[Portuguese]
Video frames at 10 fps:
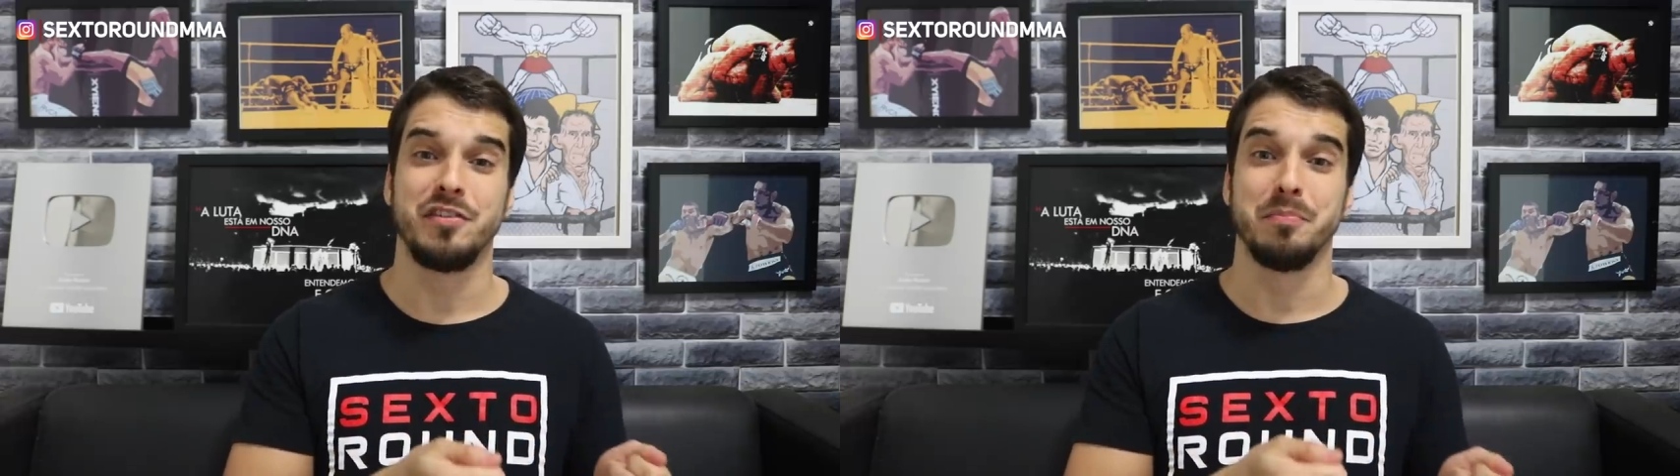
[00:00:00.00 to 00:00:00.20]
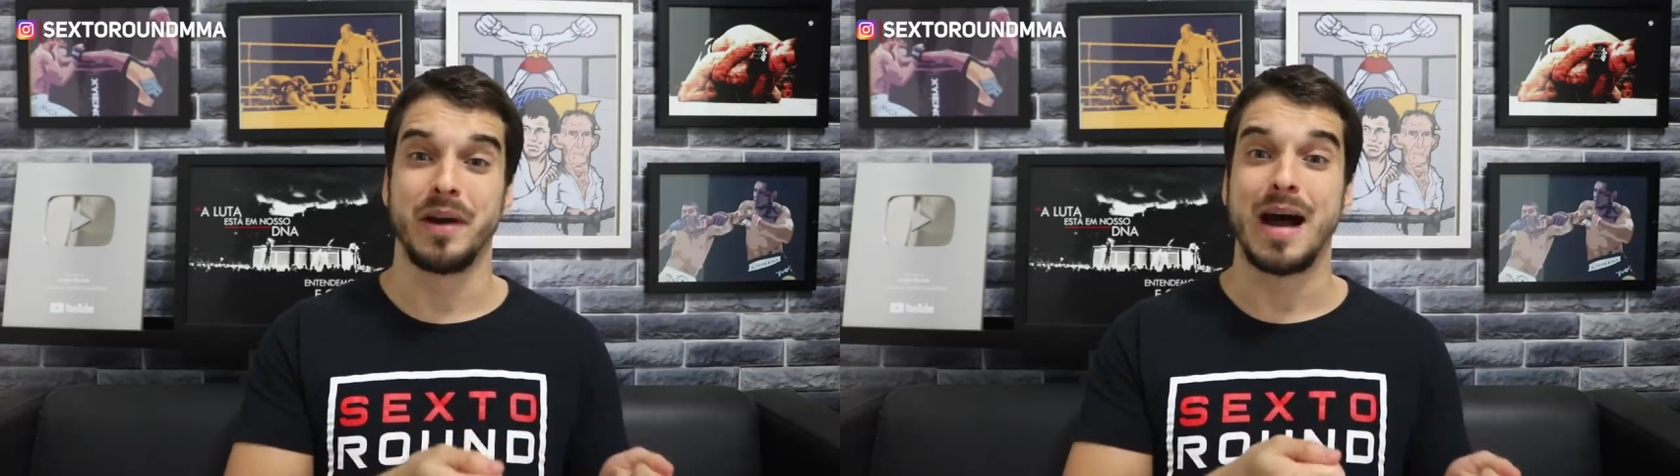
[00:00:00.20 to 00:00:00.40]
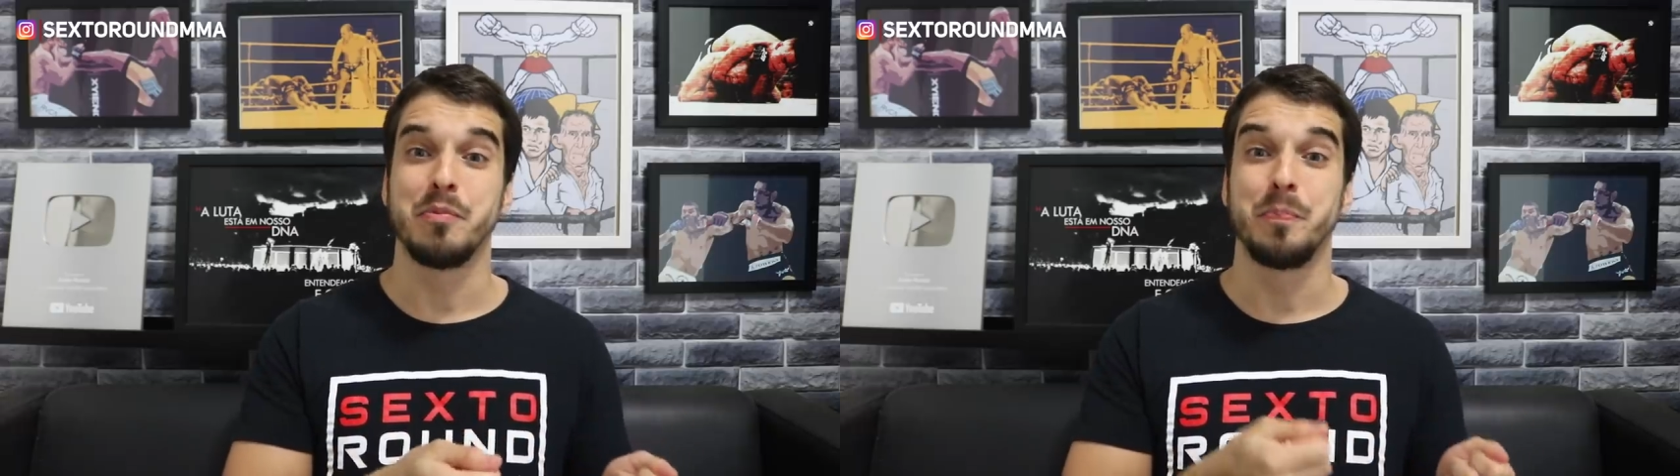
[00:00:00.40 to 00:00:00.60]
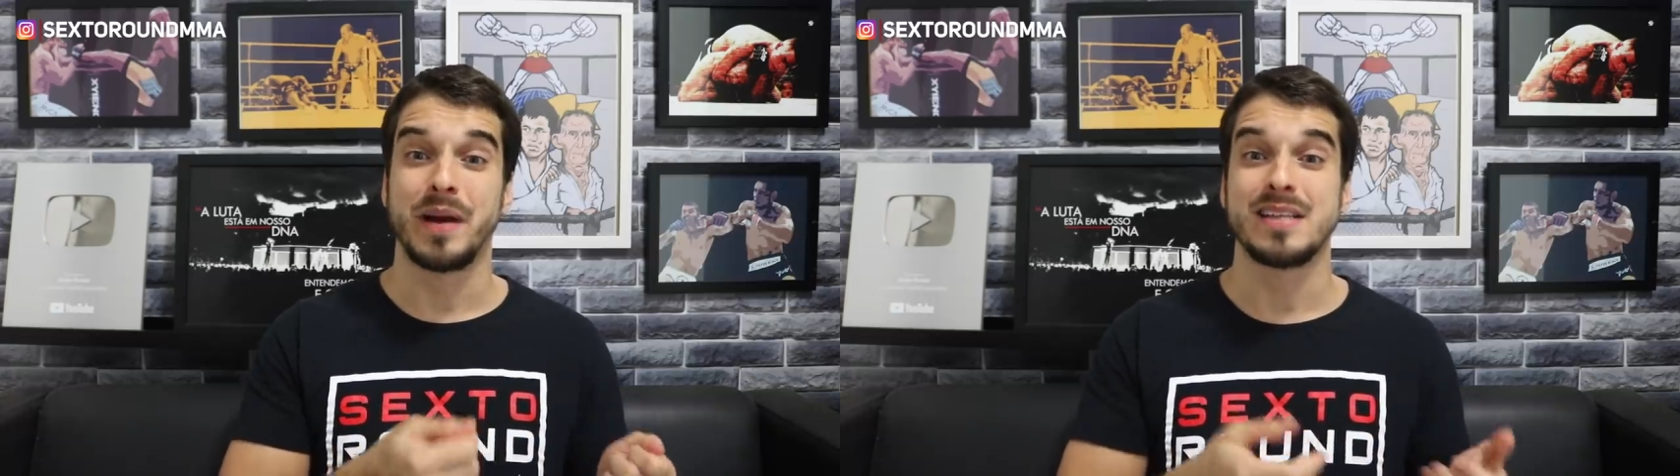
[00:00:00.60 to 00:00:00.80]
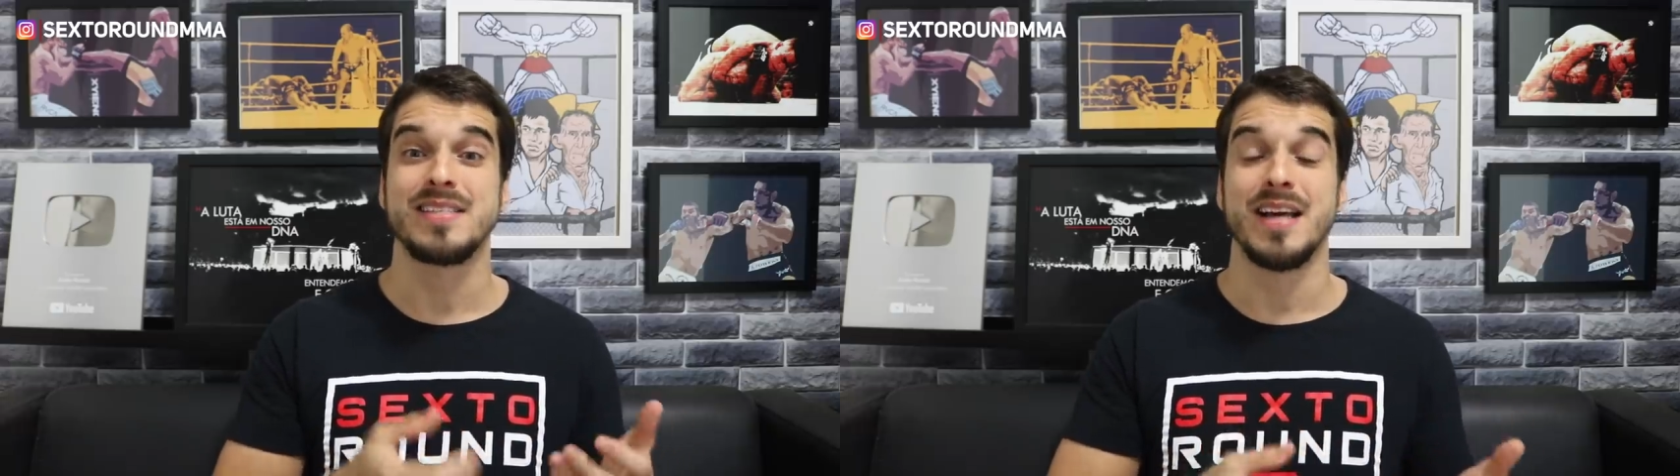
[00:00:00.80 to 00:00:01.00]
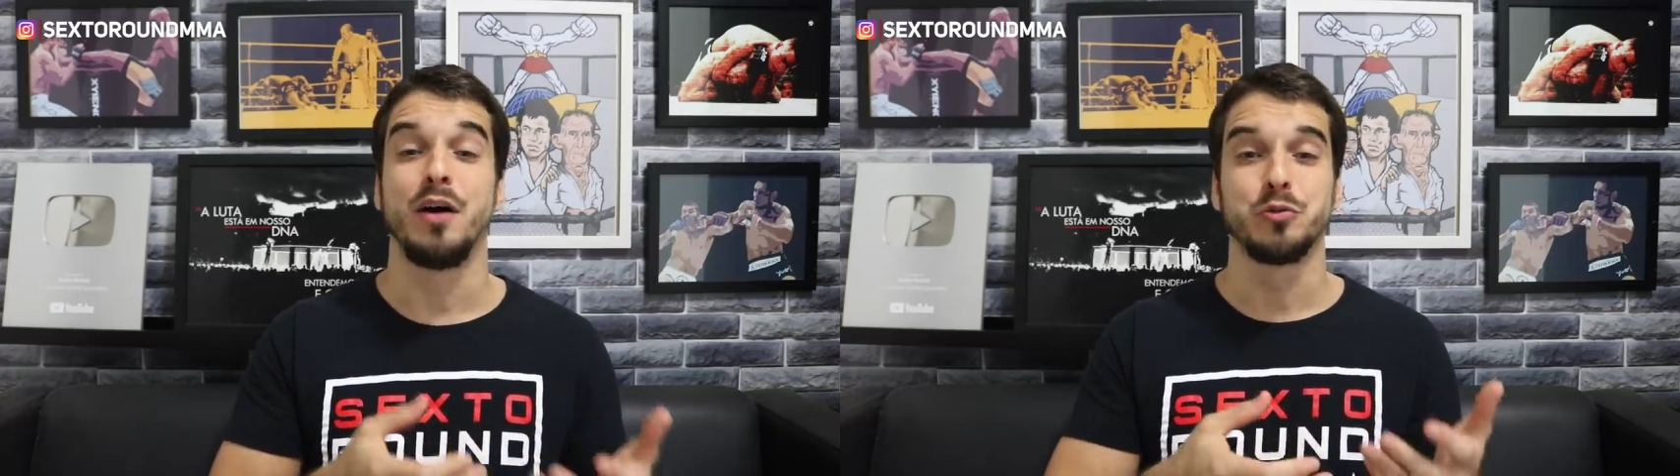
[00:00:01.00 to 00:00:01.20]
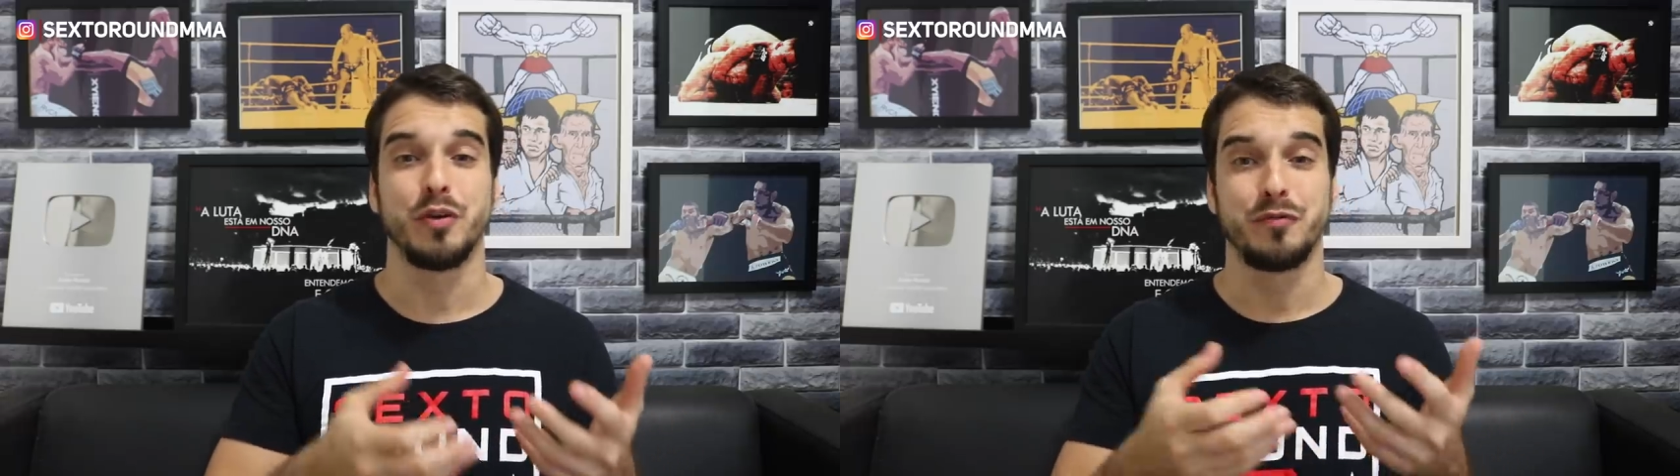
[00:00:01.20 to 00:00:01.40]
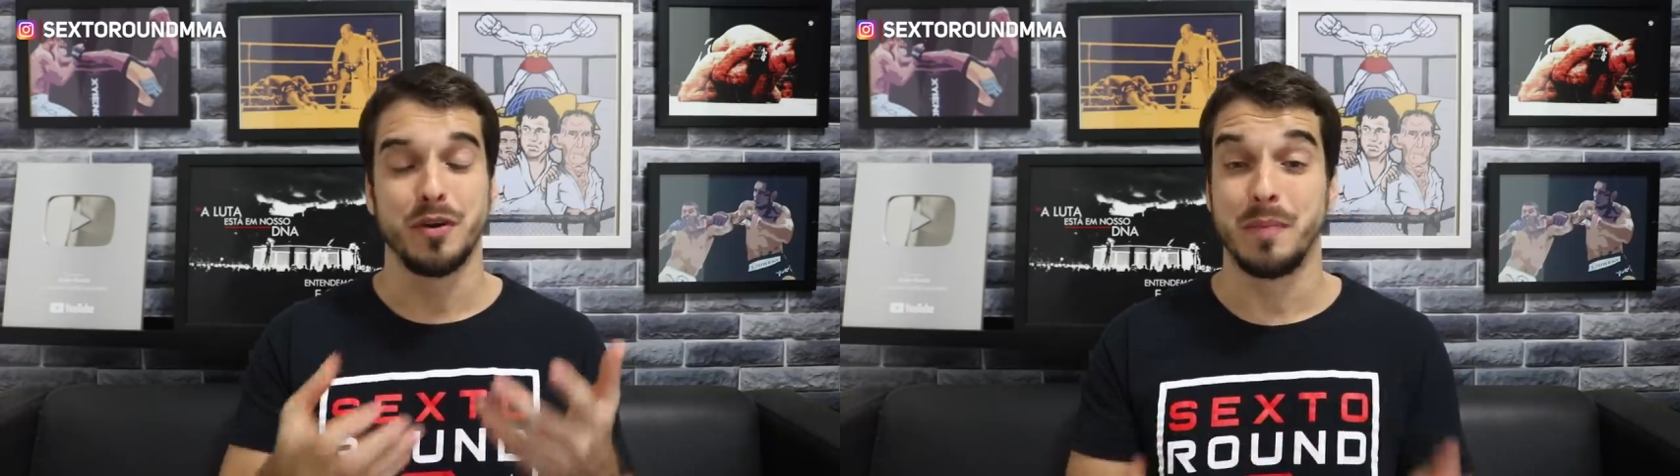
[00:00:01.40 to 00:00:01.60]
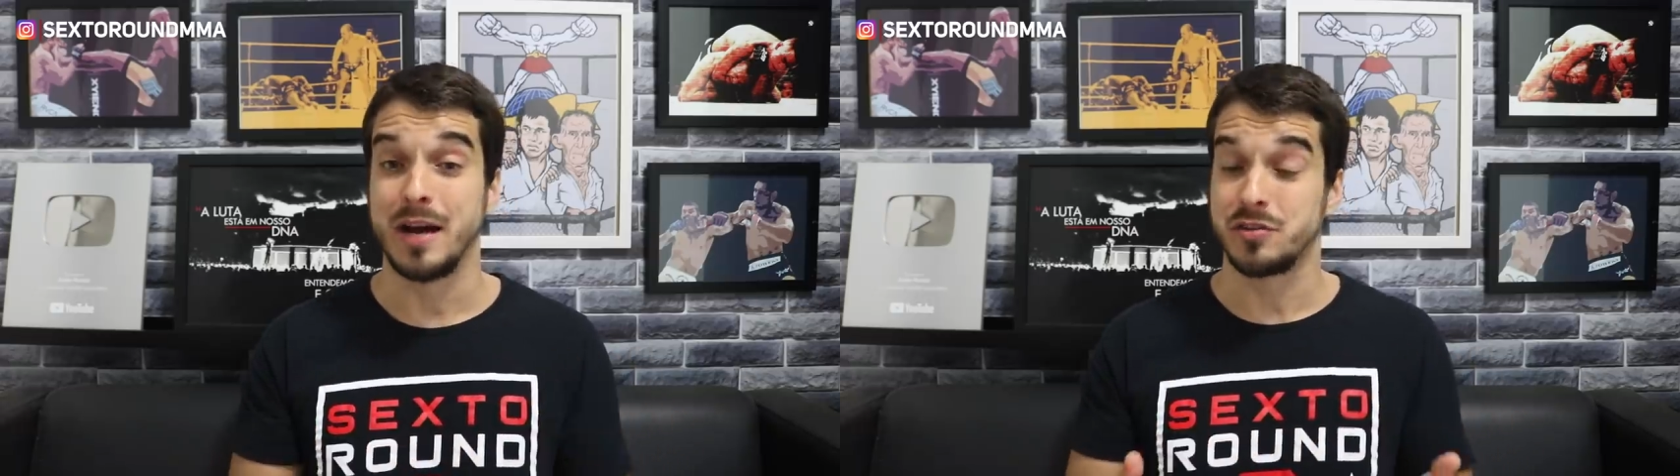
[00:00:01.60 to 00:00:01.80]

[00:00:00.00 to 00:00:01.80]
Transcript: de brabo para se autoafirmar.